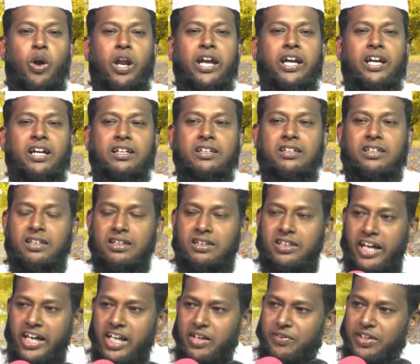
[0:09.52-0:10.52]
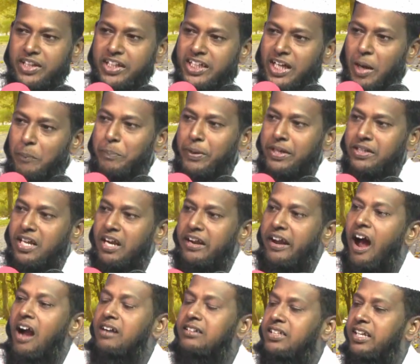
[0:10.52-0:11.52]
கொலைகளுக்கு தடை விதிக்கப்பட்ட
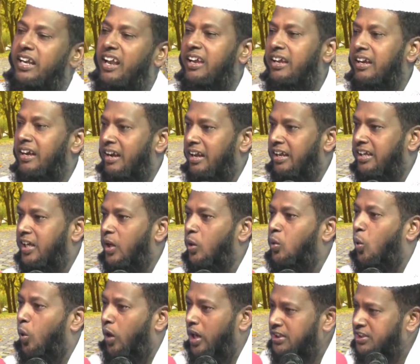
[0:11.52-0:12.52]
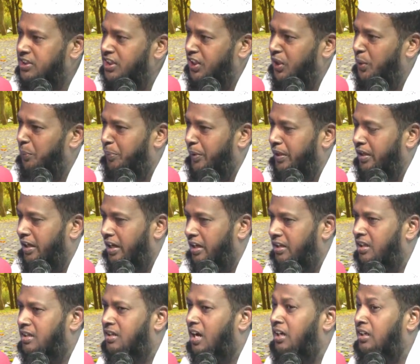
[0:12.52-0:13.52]
நாட்டிலே இன்றைக்கு கொலை
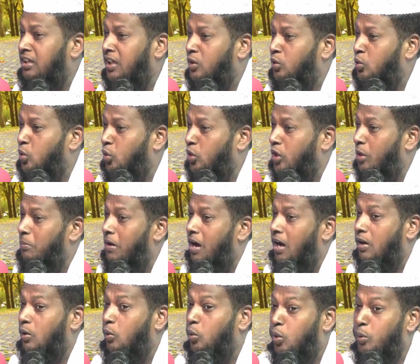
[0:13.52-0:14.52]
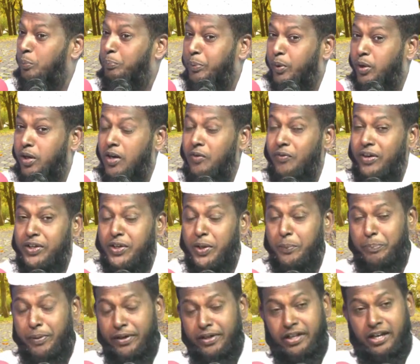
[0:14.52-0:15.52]
செய்யப்படுகிறது கண்டம் துண்டமாக உறுப்புகள்
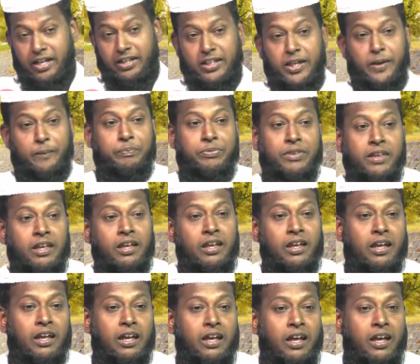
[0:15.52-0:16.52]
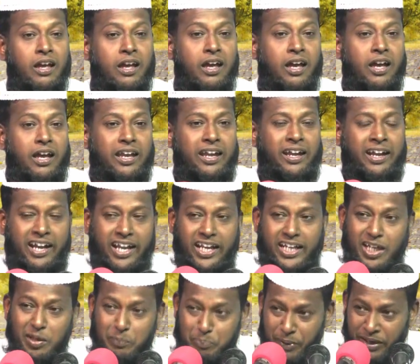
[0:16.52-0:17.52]
வெட்டப்படுகிறது
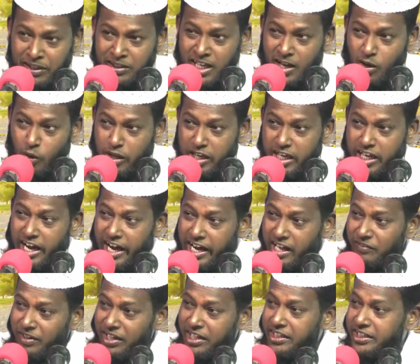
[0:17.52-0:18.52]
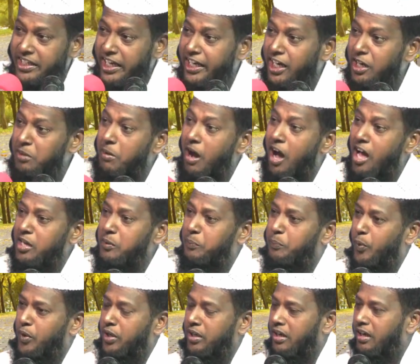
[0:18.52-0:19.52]
இன்றைக்கு பெண்களுடைய நடவடிக்கைகள்
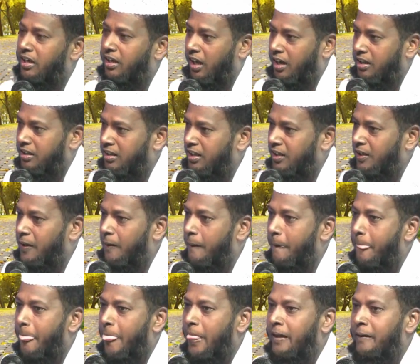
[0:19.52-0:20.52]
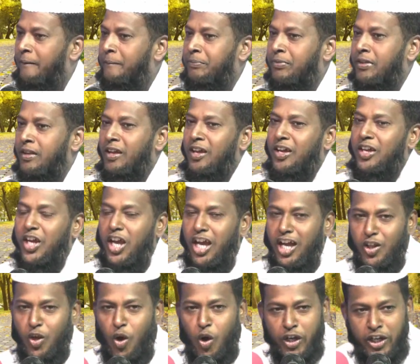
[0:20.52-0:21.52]
மாறிப்போய் இருக்கிறது
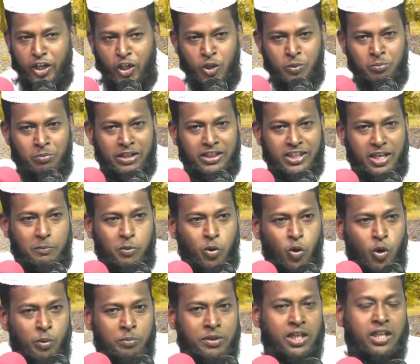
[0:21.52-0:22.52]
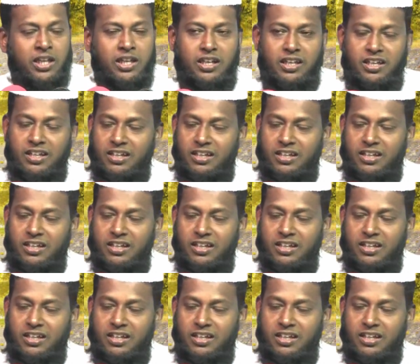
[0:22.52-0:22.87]
ஏதோ இன்னும் அந்த பூமி